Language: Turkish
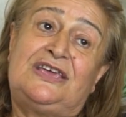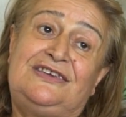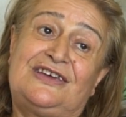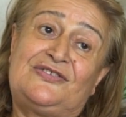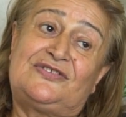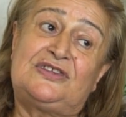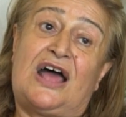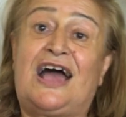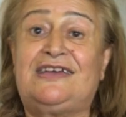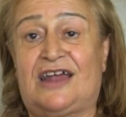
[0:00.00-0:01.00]
yazın
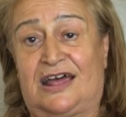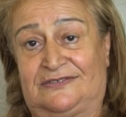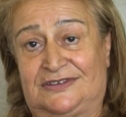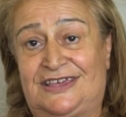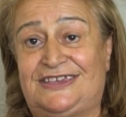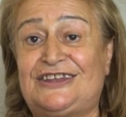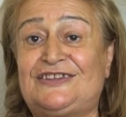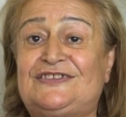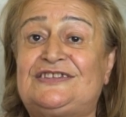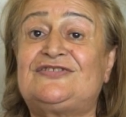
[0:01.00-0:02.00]
ayran.
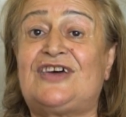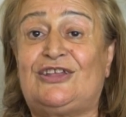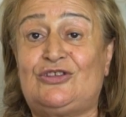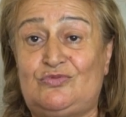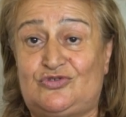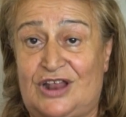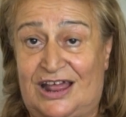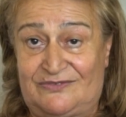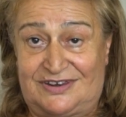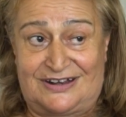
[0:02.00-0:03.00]
Yanında da
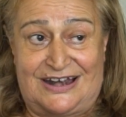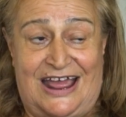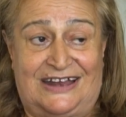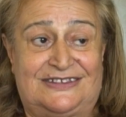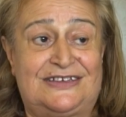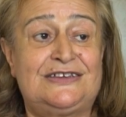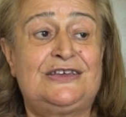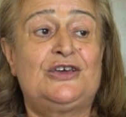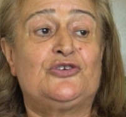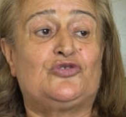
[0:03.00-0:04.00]
sandviçler verirlerdi.
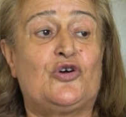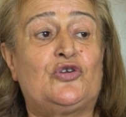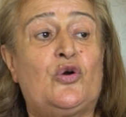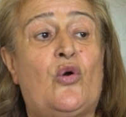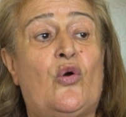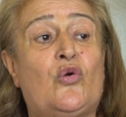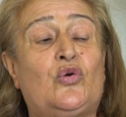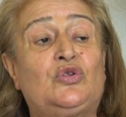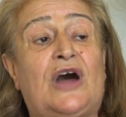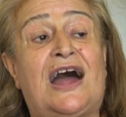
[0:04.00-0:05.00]
Sonra o
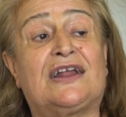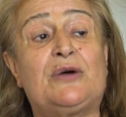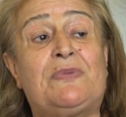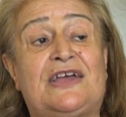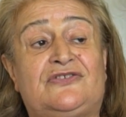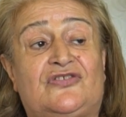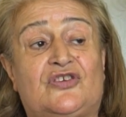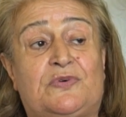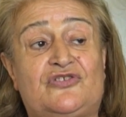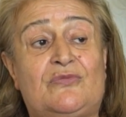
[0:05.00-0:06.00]
okulun arka
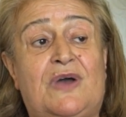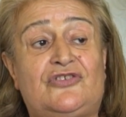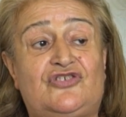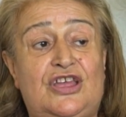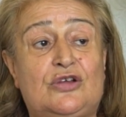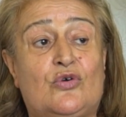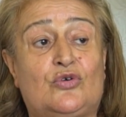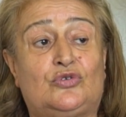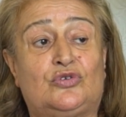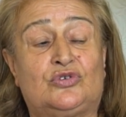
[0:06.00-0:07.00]
bahçesi, Paşa Bahçe
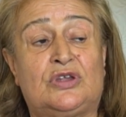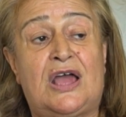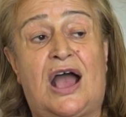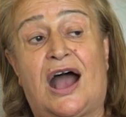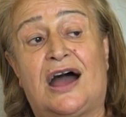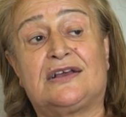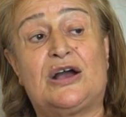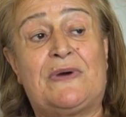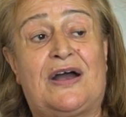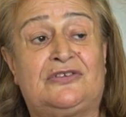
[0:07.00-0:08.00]
İlkokulu'nun
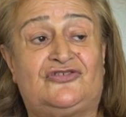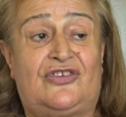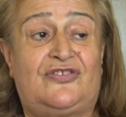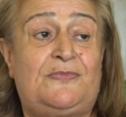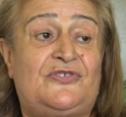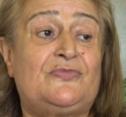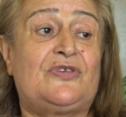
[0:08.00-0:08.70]
arka bahçesi bizim